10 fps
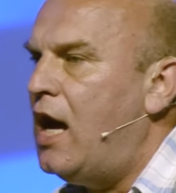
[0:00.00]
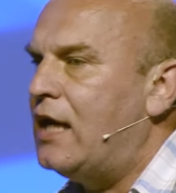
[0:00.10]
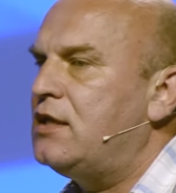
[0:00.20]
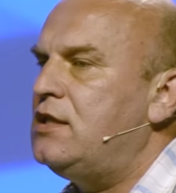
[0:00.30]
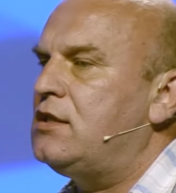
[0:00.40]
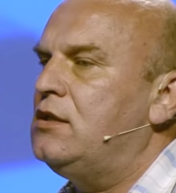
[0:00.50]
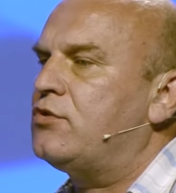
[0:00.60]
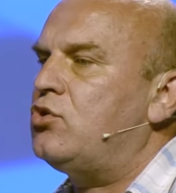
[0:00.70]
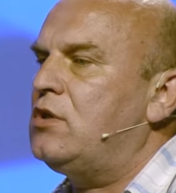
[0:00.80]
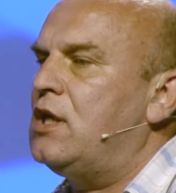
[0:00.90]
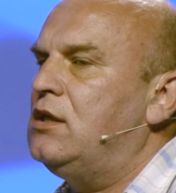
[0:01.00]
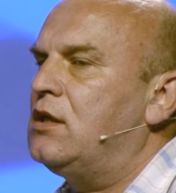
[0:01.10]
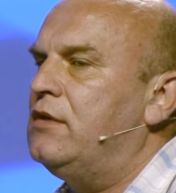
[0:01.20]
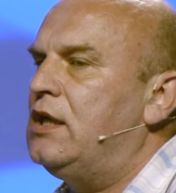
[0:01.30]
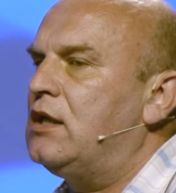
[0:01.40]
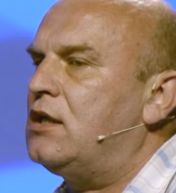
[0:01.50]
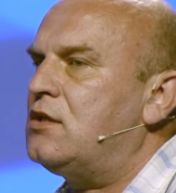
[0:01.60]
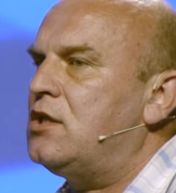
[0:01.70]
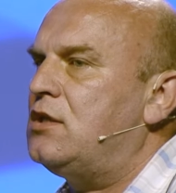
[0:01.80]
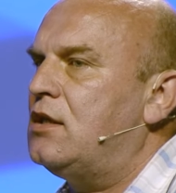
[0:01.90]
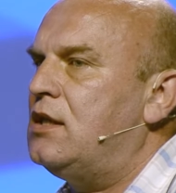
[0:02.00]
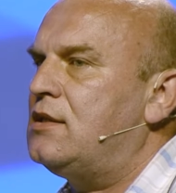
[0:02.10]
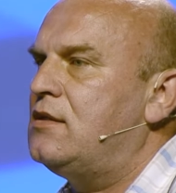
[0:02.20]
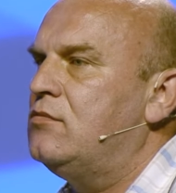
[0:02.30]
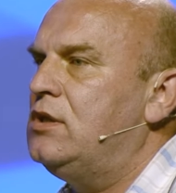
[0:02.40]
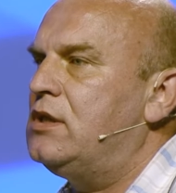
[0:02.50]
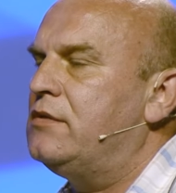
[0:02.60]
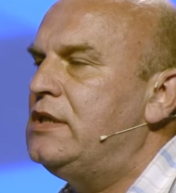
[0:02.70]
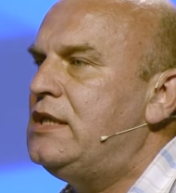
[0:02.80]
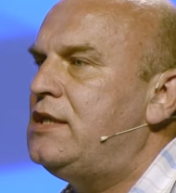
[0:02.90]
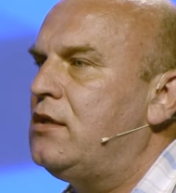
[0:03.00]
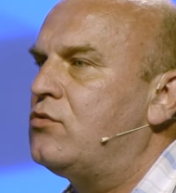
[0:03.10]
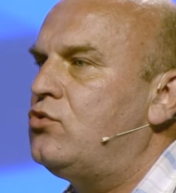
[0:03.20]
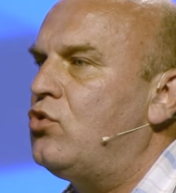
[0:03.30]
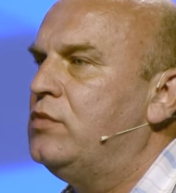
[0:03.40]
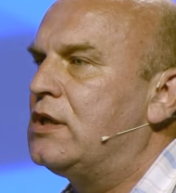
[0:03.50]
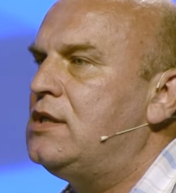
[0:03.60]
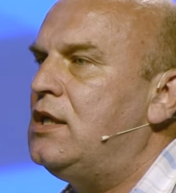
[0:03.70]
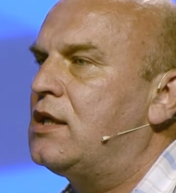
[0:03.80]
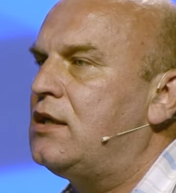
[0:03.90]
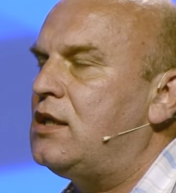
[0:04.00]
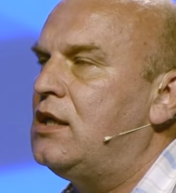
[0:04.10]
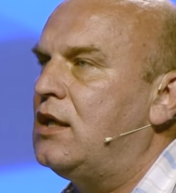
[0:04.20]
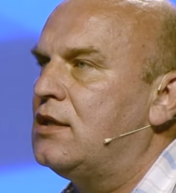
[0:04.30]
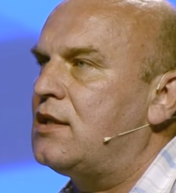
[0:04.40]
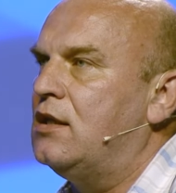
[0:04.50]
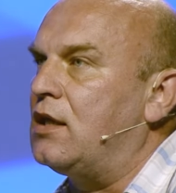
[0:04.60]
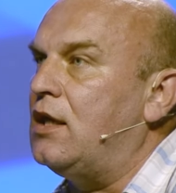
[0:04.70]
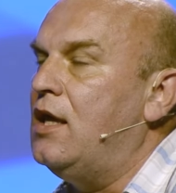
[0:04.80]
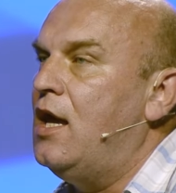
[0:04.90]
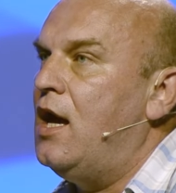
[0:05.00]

а родители в шоке, они говорят, а как же тогда стимулировать детей к учебе, где критерии оценки?